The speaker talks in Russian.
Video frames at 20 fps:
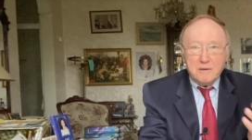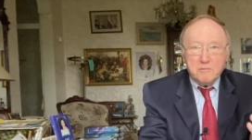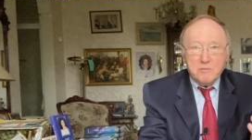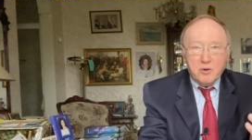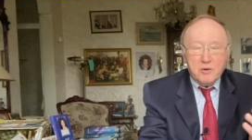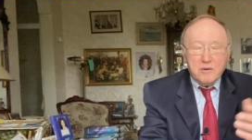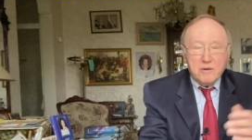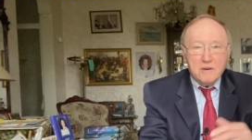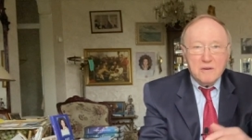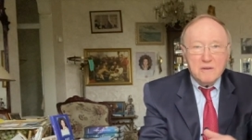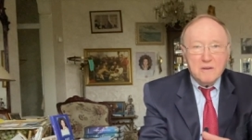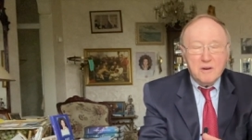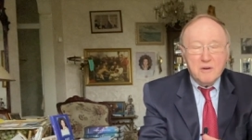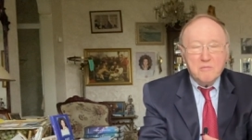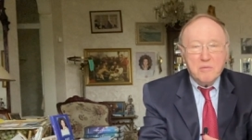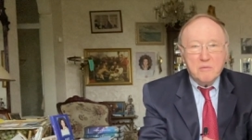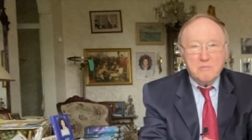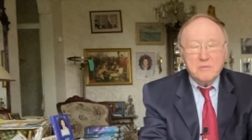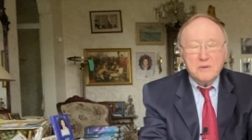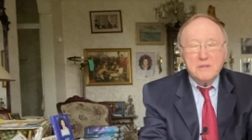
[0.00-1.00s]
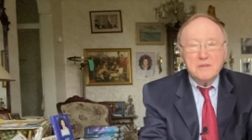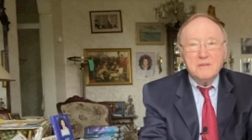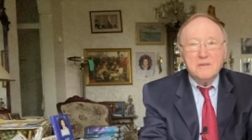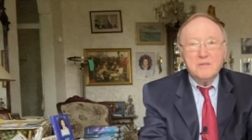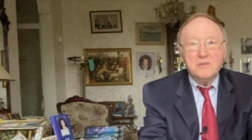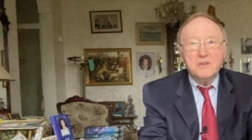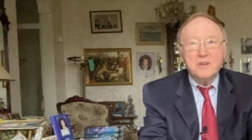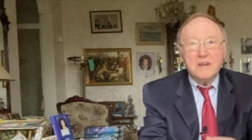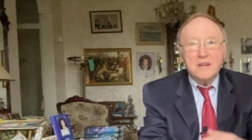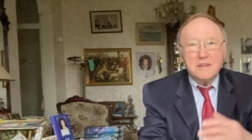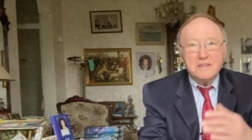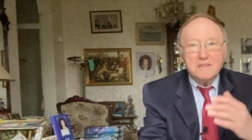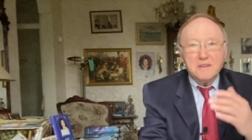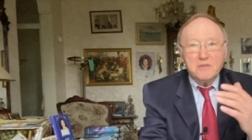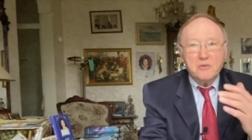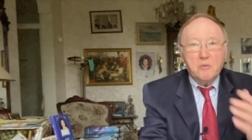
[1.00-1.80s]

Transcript: Много любопытного и интересного.